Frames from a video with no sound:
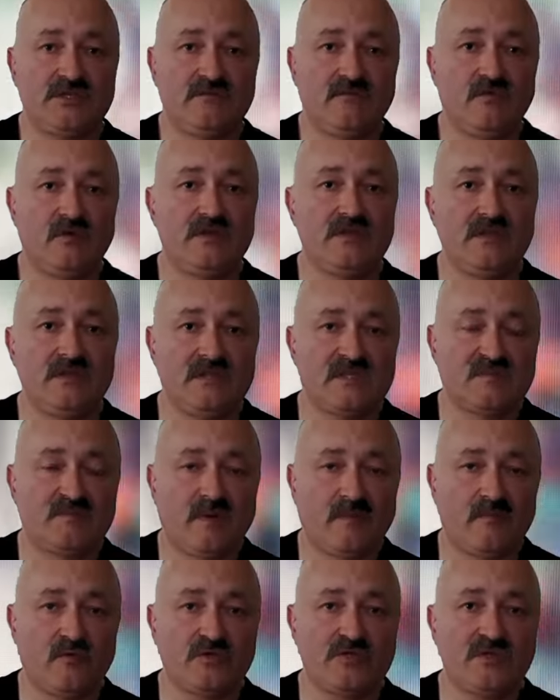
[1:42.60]
чего один из
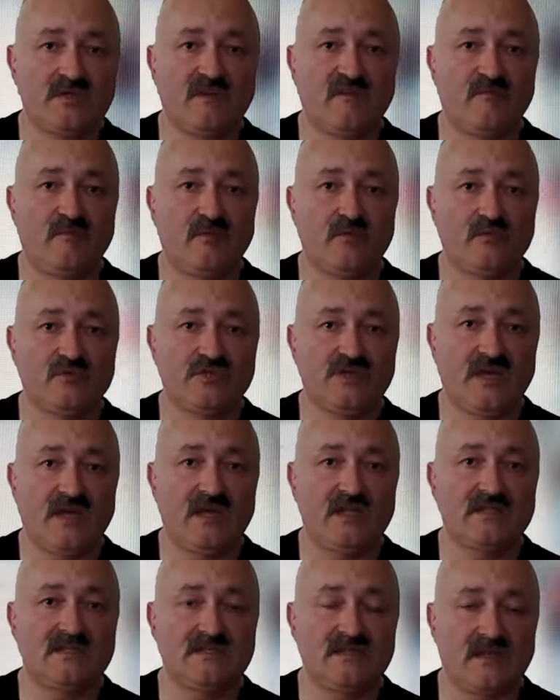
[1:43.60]
помощников
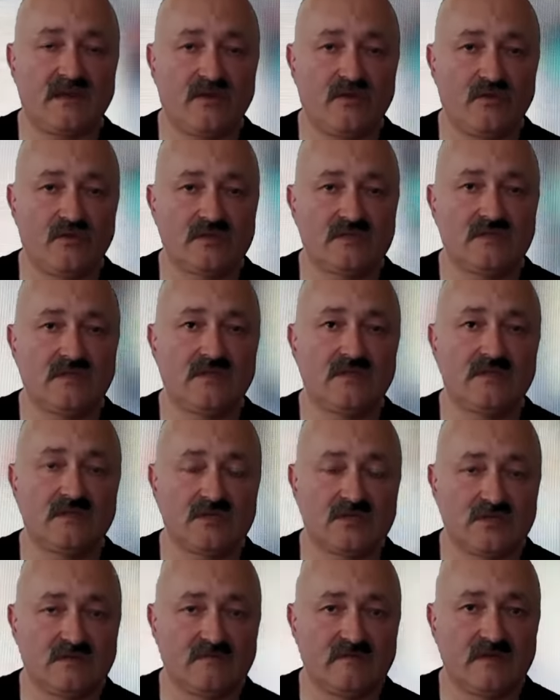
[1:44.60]
получает серьезные
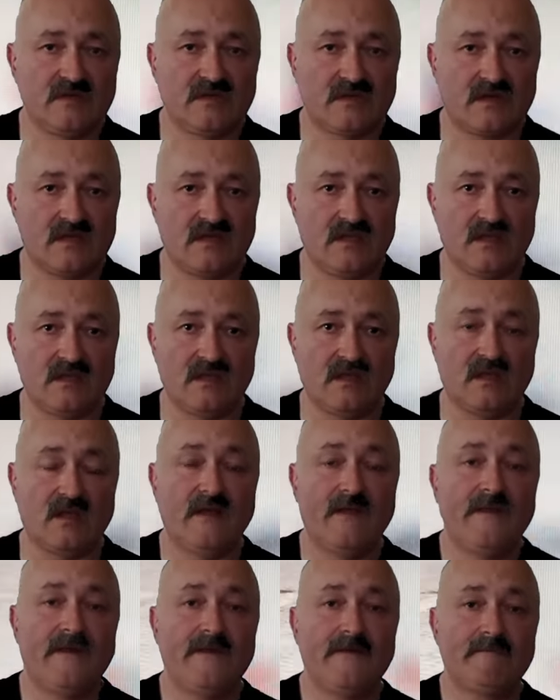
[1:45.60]
ножевые
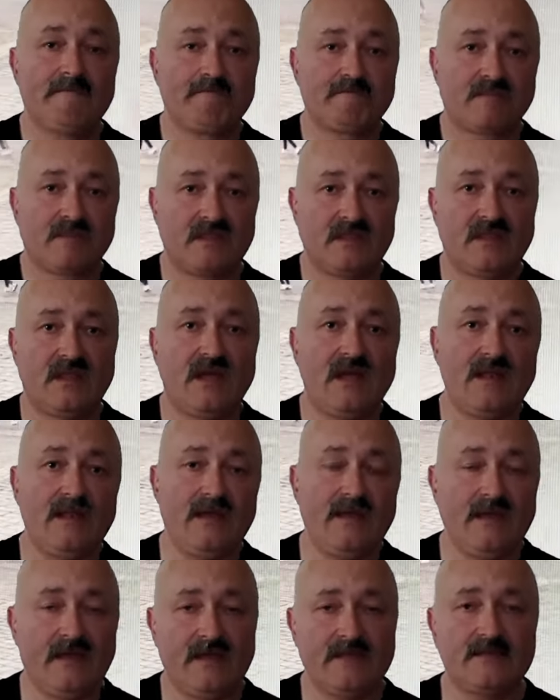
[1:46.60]
ранения.
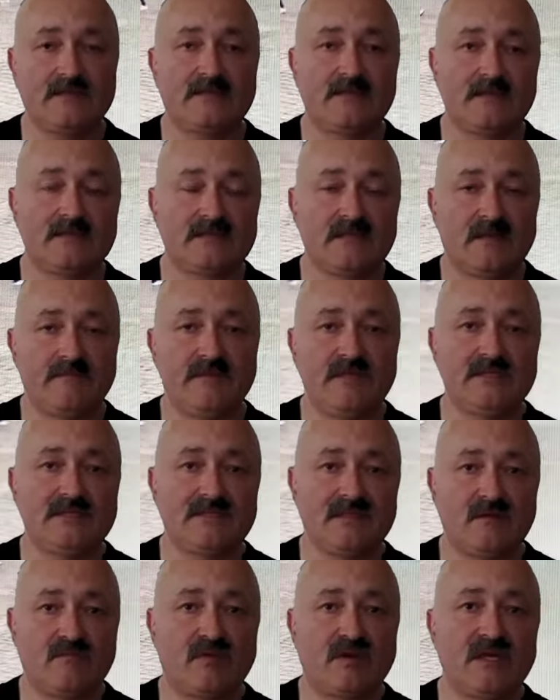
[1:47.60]
Далее этот
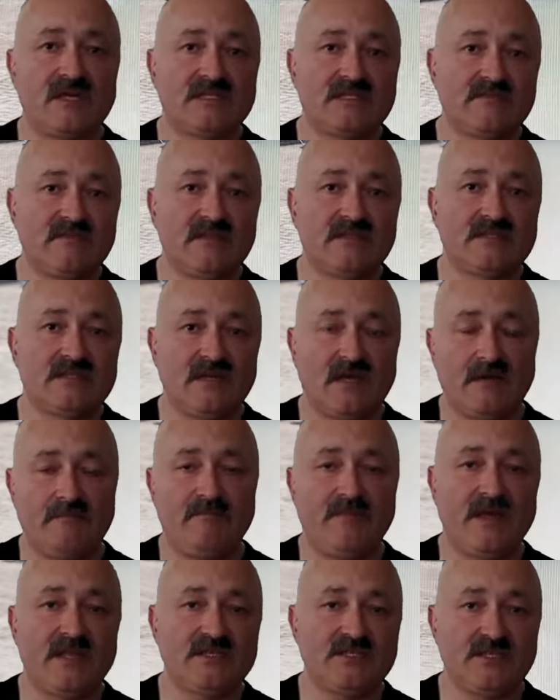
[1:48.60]
исламист набрасывается
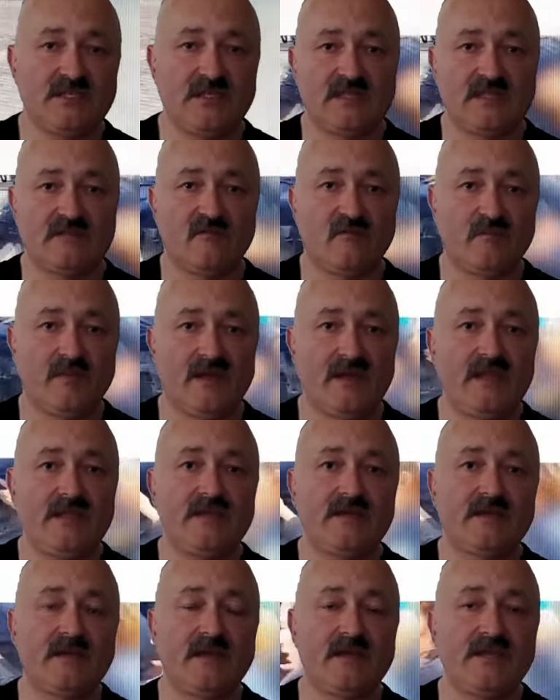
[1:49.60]
опять этого
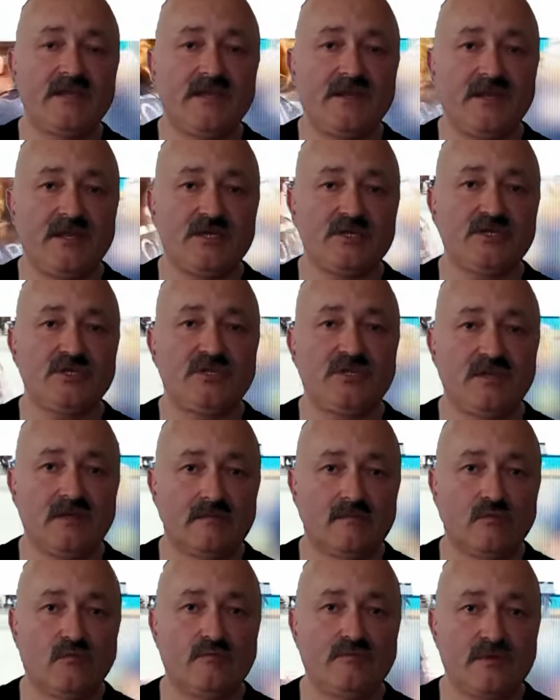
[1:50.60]
политика и режет
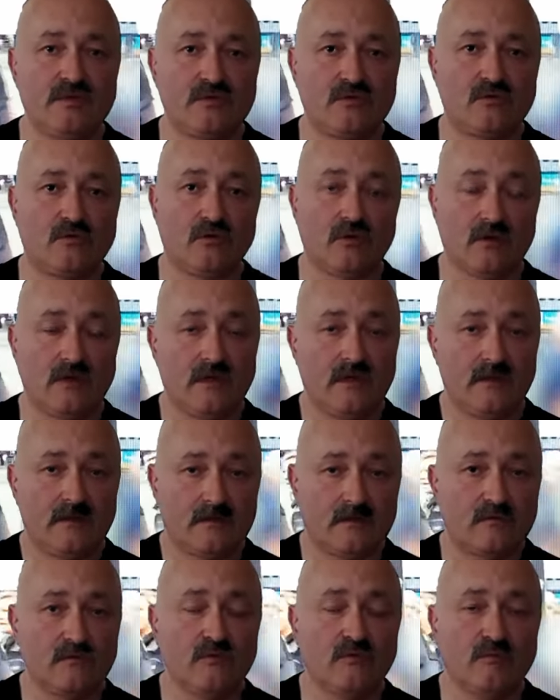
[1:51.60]
ему бедро,
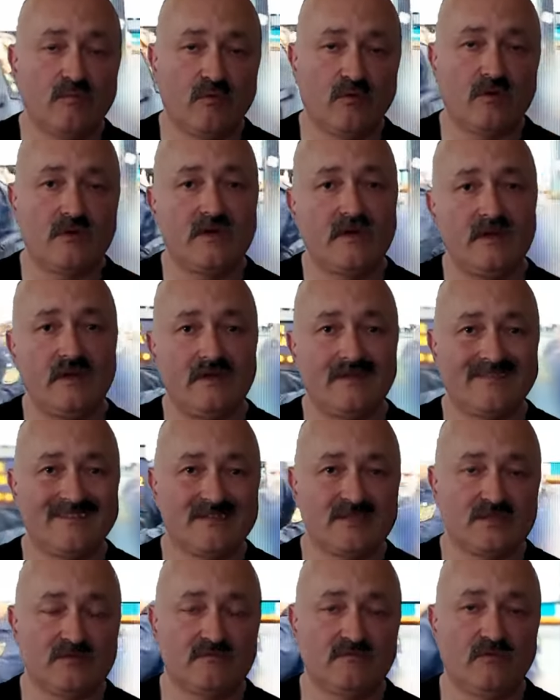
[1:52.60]
глубокое
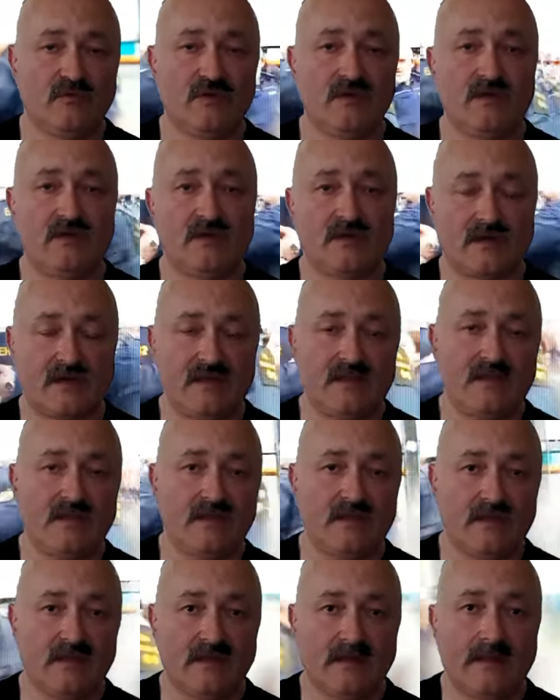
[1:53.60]
ножевое
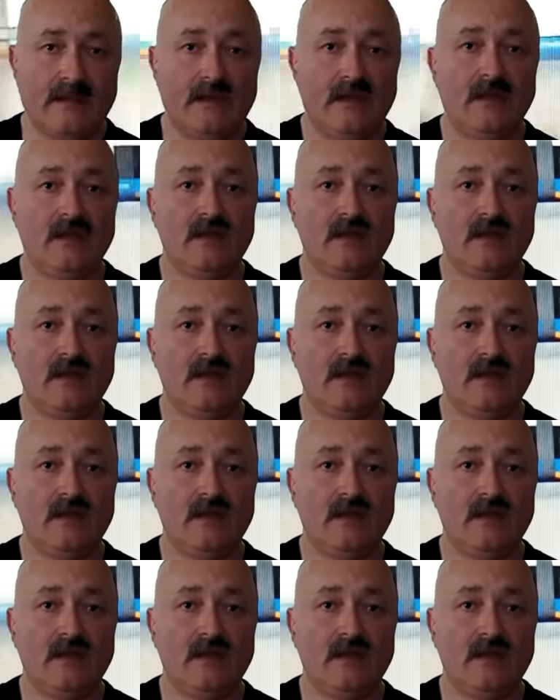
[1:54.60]
ранение.